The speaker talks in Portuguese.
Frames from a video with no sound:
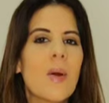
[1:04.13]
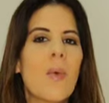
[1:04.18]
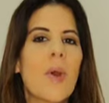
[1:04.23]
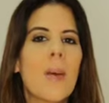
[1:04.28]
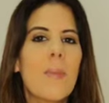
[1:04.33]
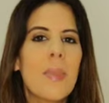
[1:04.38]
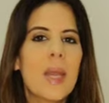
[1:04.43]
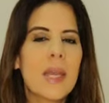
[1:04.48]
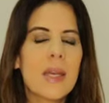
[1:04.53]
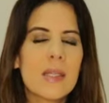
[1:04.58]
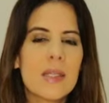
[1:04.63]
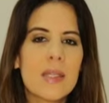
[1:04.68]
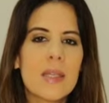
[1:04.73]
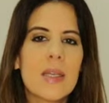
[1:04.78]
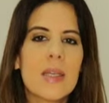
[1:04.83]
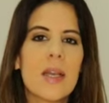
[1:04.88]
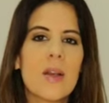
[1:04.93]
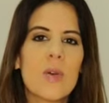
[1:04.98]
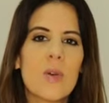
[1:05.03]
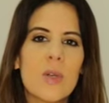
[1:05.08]
não é bem
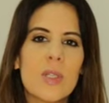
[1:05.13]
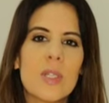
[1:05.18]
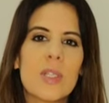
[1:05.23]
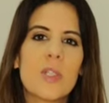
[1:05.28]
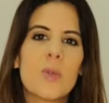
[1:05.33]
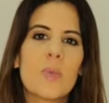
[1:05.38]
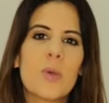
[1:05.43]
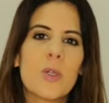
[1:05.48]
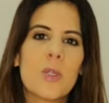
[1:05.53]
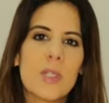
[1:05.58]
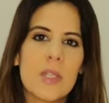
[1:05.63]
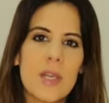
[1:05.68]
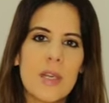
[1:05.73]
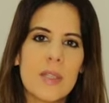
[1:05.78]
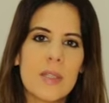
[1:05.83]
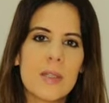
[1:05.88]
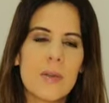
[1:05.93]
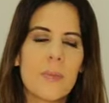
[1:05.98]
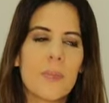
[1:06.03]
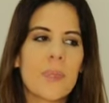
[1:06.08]
assim que a coisa se
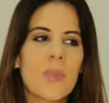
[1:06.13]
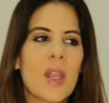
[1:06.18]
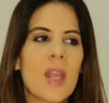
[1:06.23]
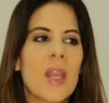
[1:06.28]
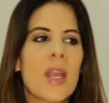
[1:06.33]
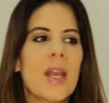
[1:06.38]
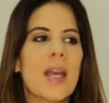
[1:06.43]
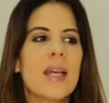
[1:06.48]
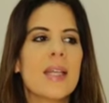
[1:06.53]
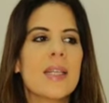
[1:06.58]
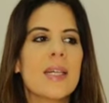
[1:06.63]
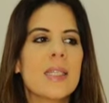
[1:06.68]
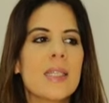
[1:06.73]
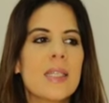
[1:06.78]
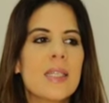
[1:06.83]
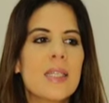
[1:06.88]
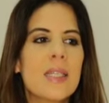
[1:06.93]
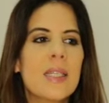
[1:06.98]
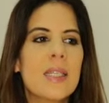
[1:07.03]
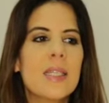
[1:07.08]
processa.
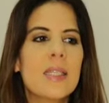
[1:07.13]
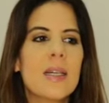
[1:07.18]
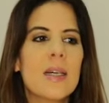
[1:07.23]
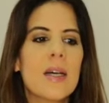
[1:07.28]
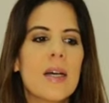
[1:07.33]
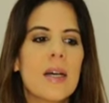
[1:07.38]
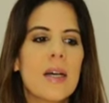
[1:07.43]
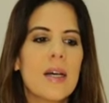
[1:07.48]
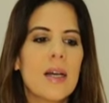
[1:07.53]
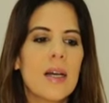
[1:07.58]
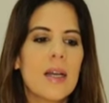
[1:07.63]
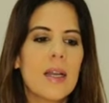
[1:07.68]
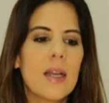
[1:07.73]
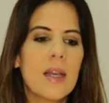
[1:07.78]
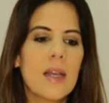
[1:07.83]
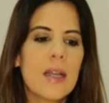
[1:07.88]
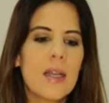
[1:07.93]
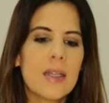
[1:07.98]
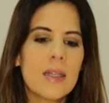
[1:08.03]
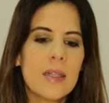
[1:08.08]
Narcisista
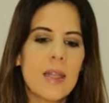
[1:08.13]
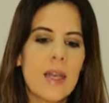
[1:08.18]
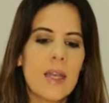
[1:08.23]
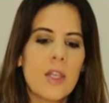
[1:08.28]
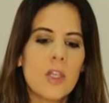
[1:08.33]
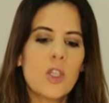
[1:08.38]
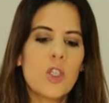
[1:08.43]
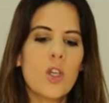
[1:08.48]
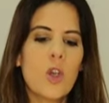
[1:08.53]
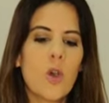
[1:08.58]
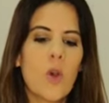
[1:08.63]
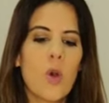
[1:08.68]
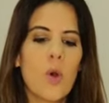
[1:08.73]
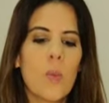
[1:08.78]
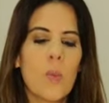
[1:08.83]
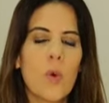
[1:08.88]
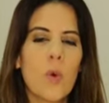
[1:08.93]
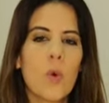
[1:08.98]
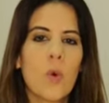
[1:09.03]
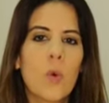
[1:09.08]
entende
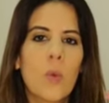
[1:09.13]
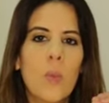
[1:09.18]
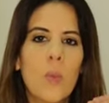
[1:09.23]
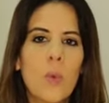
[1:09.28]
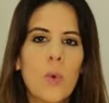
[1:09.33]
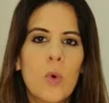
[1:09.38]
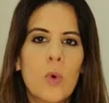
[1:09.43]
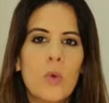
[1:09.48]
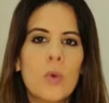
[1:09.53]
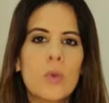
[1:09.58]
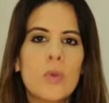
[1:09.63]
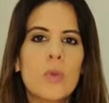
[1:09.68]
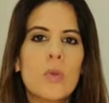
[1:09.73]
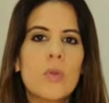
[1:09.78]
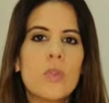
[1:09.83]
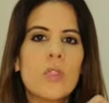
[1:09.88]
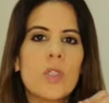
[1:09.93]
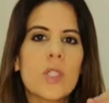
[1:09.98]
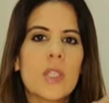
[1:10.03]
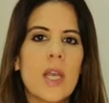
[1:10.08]
como o
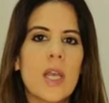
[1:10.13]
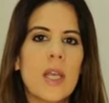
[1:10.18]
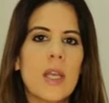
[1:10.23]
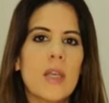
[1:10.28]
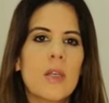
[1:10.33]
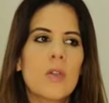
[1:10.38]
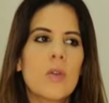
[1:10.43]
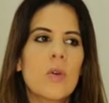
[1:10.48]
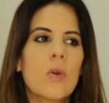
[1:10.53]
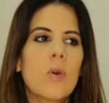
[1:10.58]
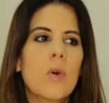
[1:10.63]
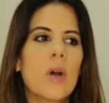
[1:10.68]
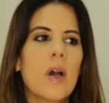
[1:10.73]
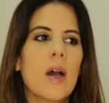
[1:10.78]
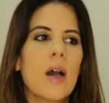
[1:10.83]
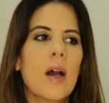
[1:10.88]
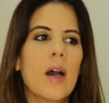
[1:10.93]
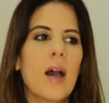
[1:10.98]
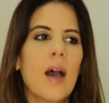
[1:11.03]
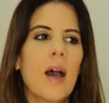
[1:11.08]
mundo sendo
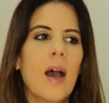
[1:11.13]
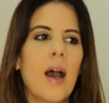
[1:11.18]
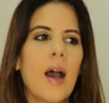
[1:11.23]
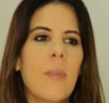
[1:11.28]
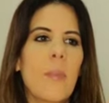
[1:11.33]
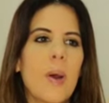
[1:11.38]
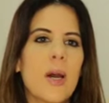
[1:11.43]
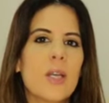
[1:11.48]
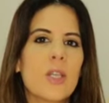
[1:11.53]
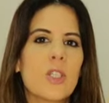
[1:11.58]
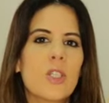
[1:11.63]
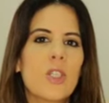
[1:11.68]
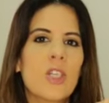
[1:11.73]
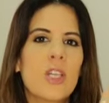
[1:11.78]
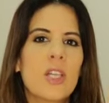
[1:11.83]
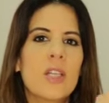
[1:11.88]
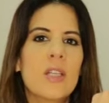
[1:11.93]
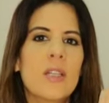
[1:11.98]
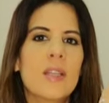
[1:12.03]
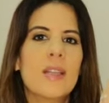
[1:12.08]
a
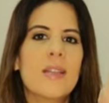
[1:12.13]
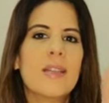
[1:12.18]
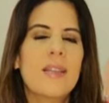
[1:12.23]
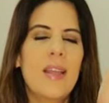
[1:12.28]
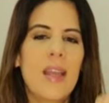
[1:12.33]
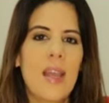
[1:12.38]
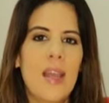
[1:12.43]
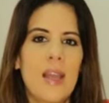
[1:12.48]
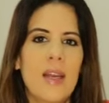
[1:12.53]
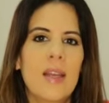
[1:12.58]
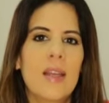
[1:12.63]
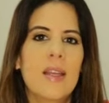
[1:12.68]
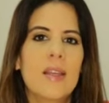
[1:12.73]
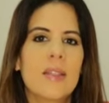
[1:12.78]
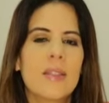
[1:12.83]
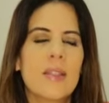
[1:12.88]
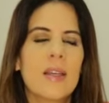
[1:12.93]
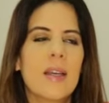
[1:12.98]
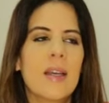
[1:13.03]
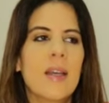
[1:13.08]
partir
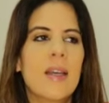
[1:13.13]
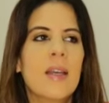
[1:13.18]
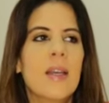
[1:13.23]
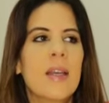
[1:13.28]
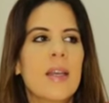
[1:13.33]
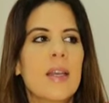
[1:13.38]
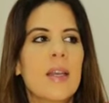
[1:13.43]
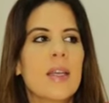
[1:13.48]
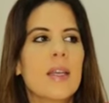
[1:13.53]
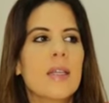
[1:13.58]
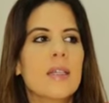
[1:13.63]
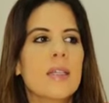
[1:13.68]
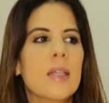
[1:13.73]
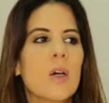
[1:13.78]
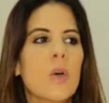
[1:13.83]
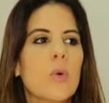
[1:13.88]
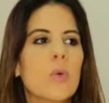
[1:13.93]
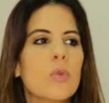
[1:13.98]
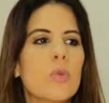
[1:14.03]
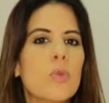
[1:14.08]
dele, né?
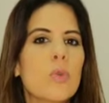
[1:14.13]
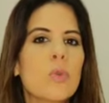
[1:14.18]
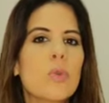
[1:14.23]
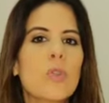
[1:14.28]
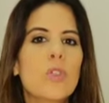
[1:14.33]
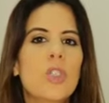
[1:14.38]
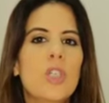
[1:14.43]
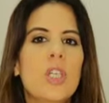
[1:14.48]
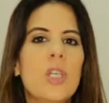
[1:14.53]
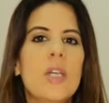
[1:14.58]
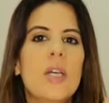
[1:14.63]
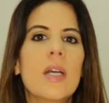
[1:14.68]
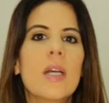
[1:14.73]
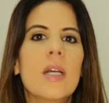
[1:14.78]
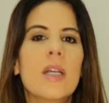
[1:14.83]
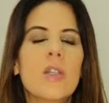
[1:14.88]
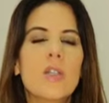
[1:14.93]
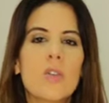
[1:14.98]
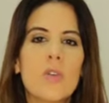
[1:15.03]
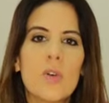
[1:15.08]
Então tudo gira
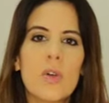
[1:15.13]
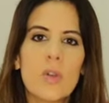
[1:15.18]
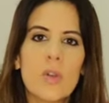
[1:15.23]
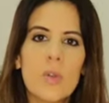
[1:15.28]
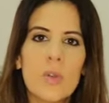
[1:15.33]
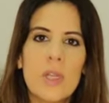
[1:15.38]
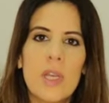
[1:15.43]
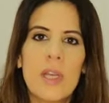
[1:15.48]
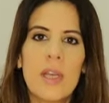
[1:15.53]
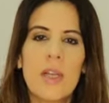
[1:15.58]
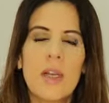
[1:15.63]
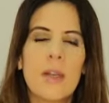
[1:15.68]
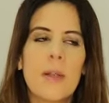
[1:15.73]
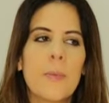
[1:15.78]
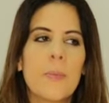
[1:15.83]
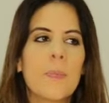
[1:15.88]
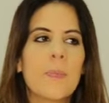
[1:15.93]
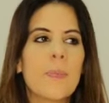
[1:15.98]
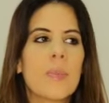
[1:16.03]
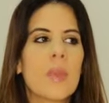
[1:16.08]
em torno dele.